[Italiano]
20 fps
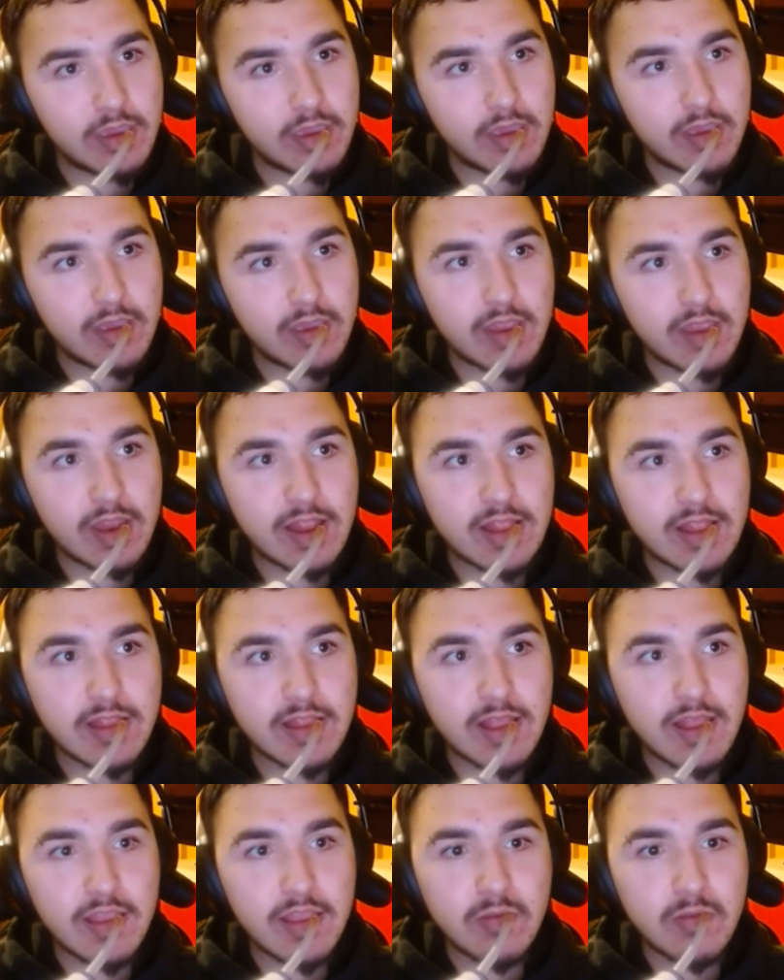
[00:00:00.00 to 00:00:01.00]
in
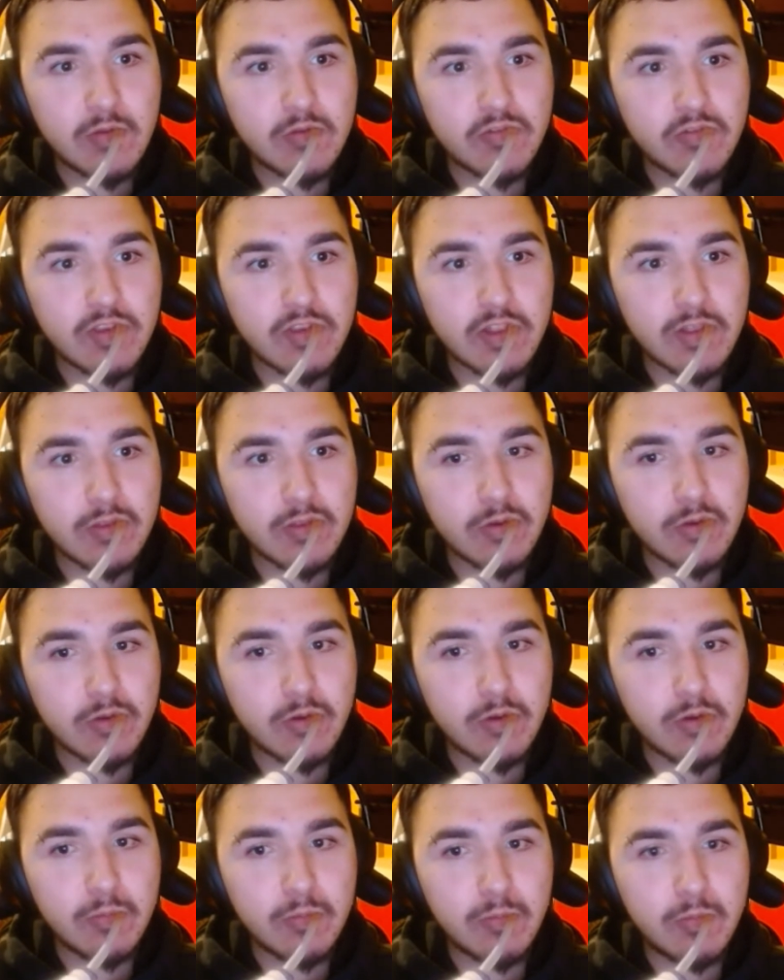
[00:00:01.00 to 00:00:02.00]
realtà io ho
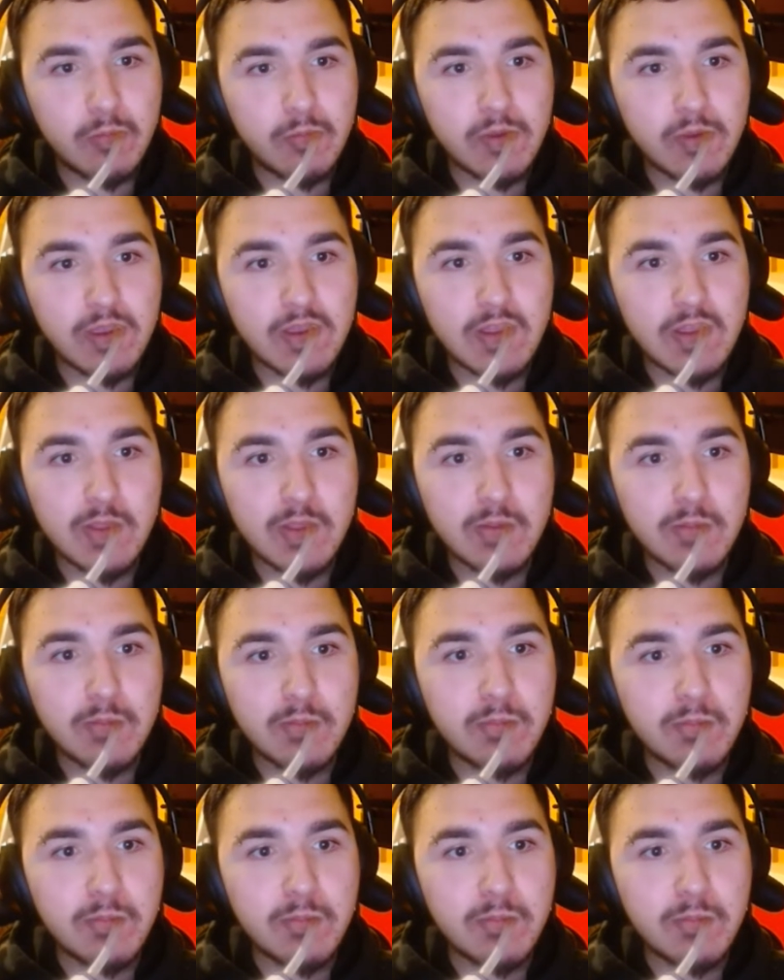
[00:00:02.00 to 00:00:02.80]
scelto comunque